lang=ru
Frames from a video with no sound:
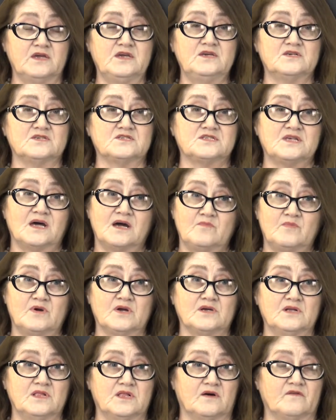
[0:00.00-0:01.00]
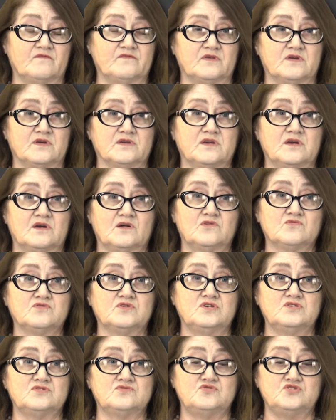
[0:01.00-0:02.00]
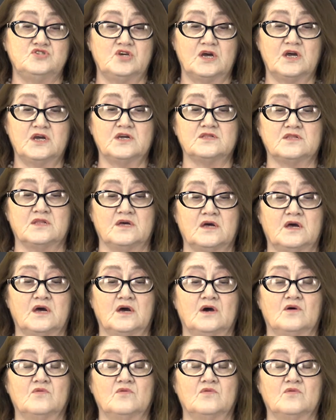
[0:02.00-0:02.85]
И самое главное, геология изучает